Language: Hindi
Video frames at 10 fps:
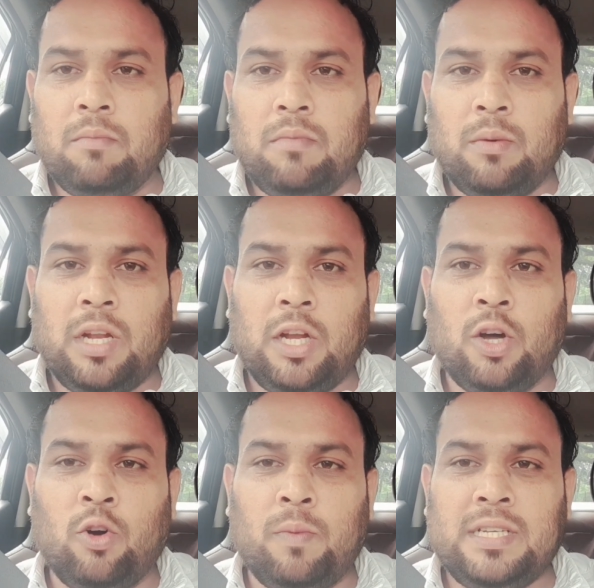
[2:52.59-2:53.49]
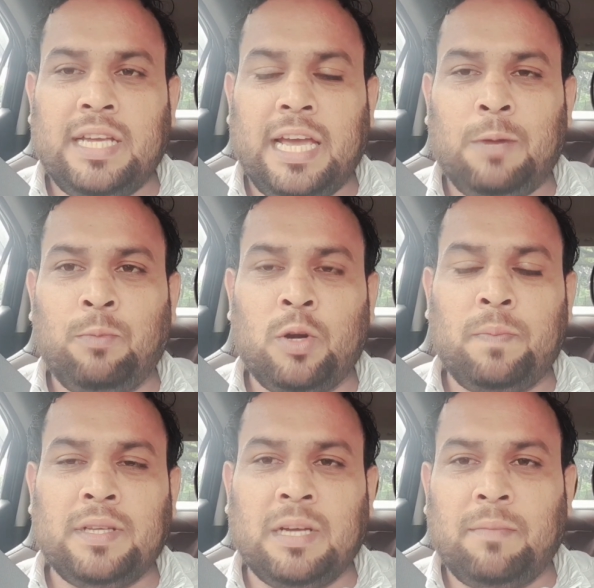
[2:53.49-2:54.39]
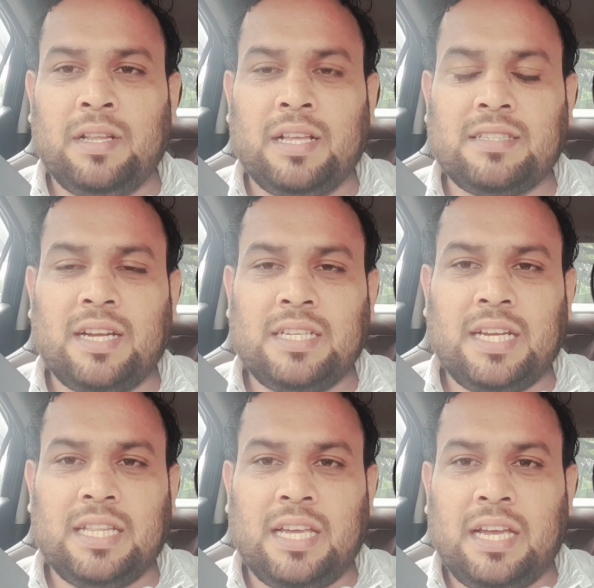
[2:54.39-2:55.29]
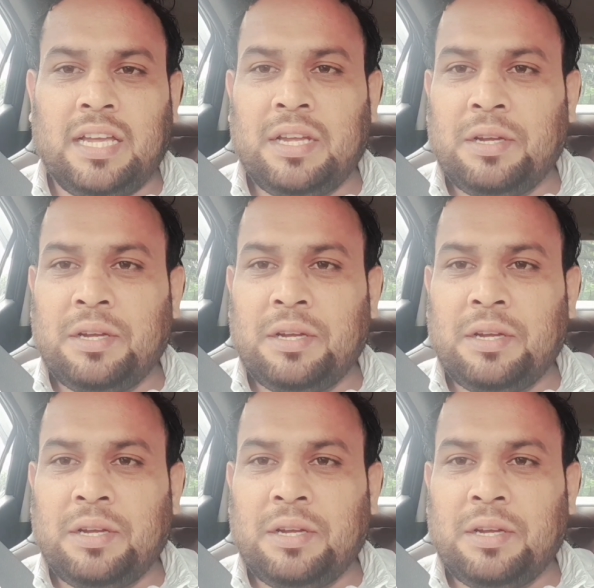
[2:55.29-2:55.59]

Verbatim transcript: मैं बोला नौ बजे एयरपोर्ट पर ज़बरदस्त सर्च रहता है